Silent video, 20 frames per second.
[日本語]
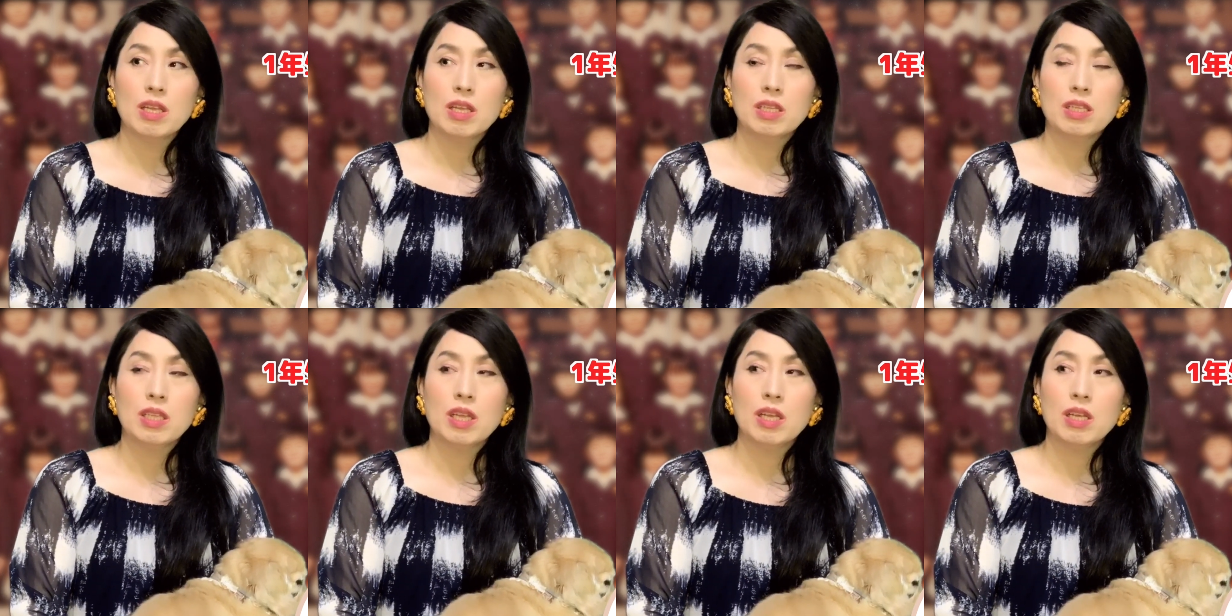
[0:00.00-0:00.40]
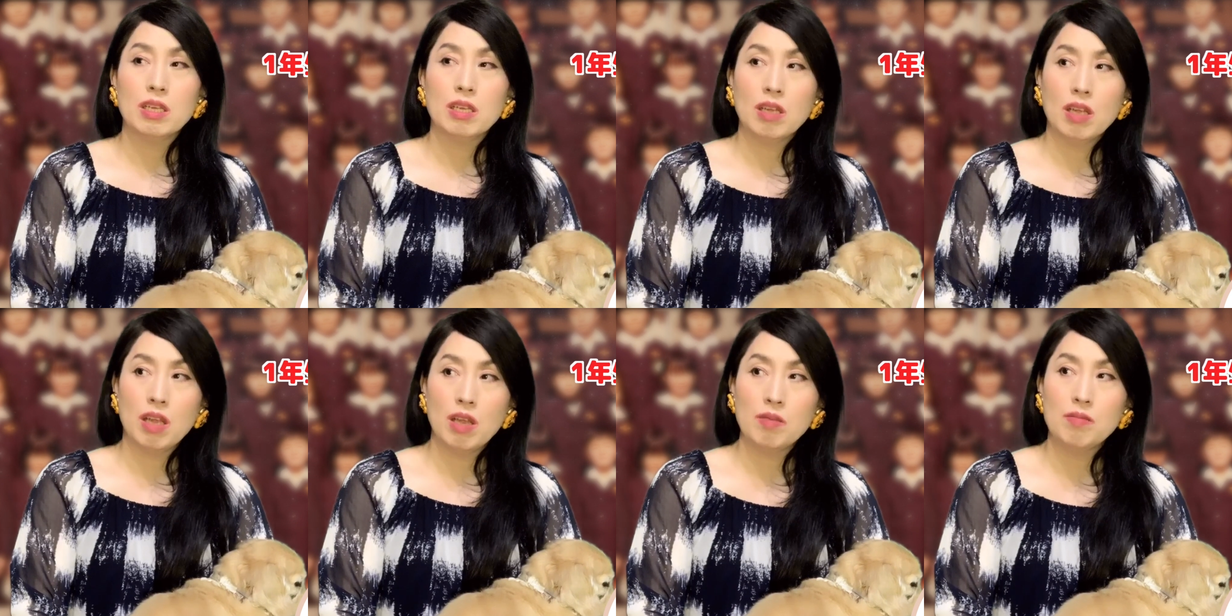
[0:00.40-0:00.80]
大
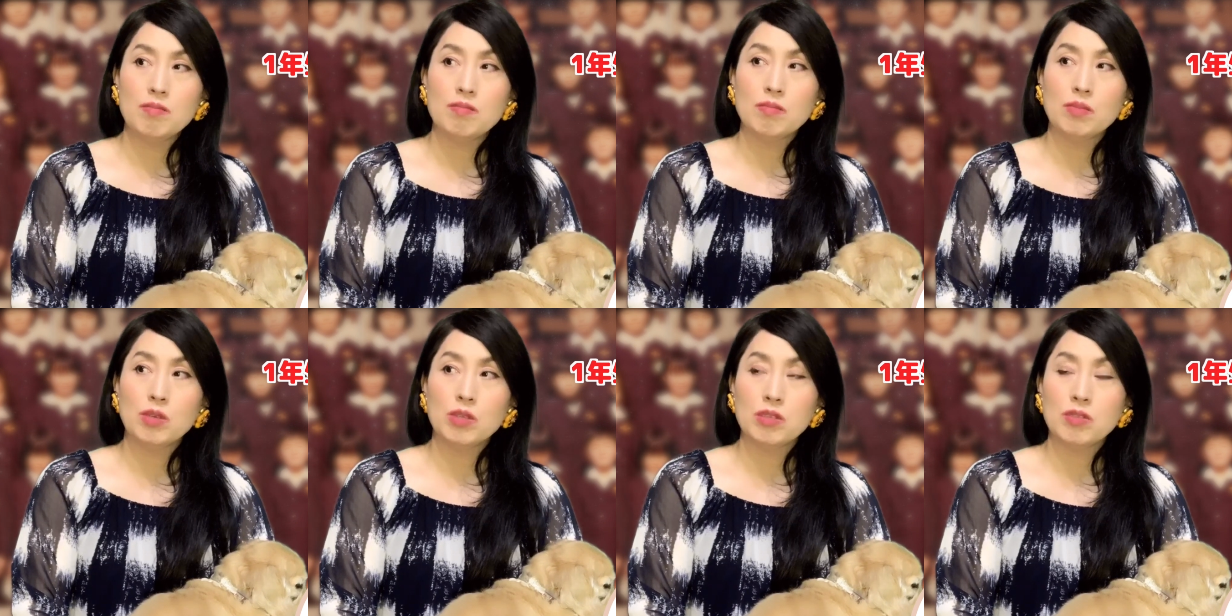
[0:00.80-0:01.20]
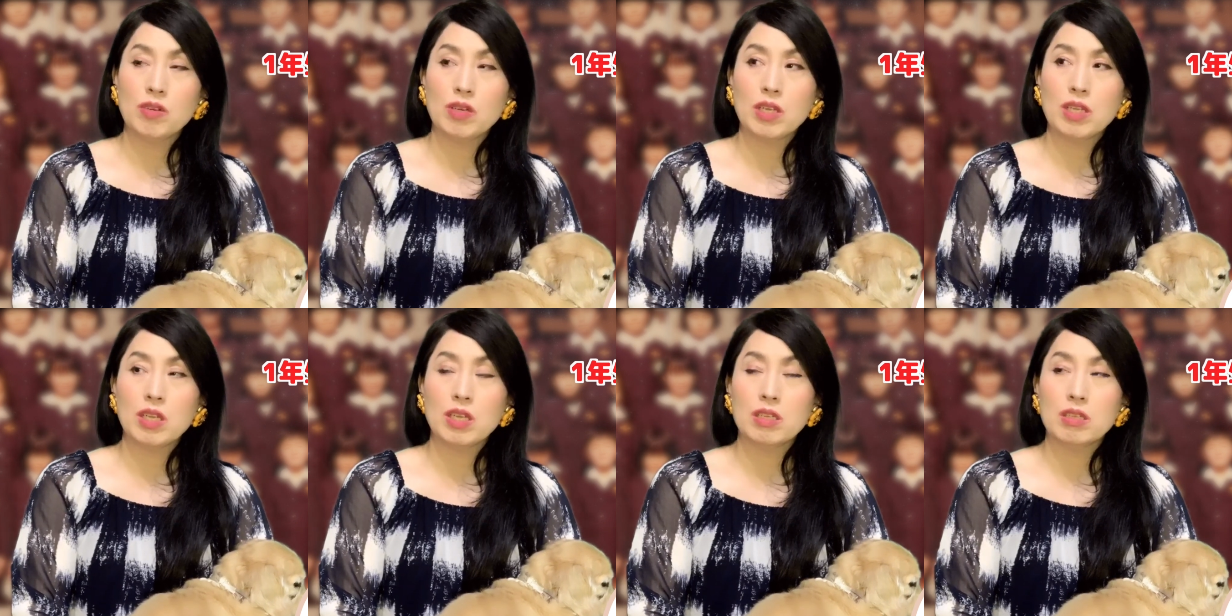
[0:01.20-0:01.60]
変申し
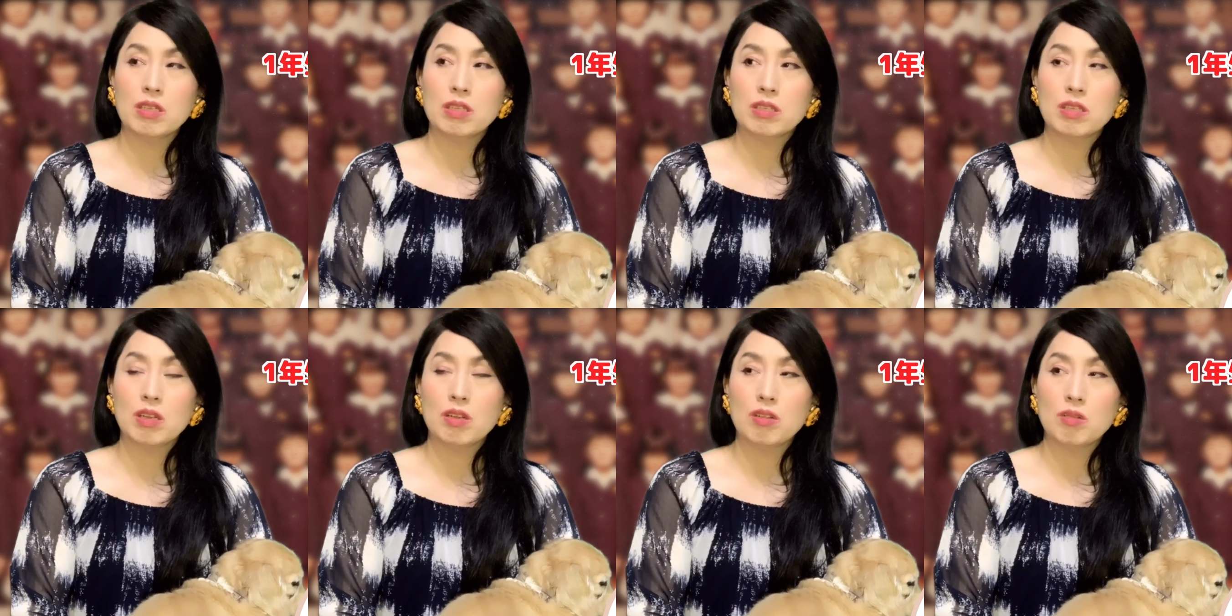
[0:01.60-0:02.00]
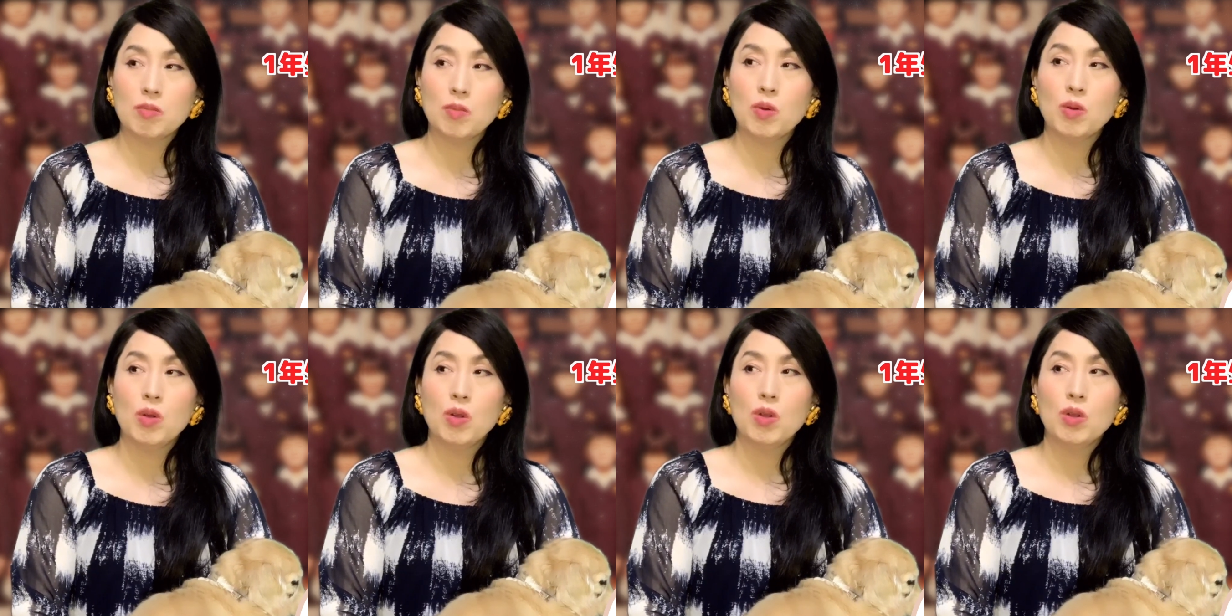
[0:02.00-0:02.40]
訳ないんですけれど
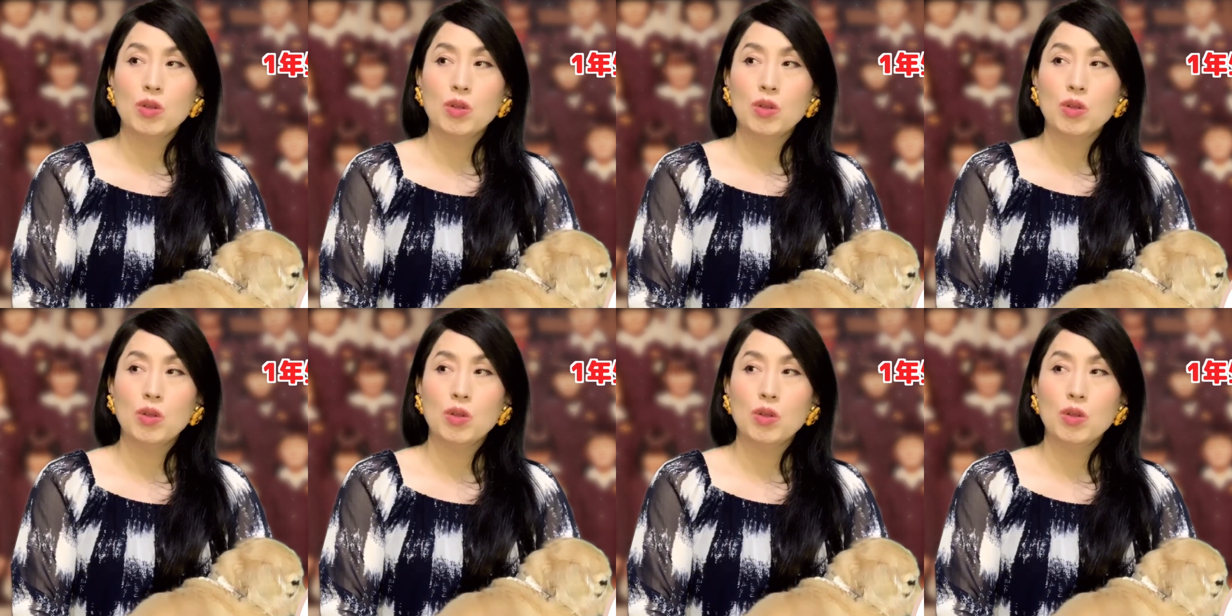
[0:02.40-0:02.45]
も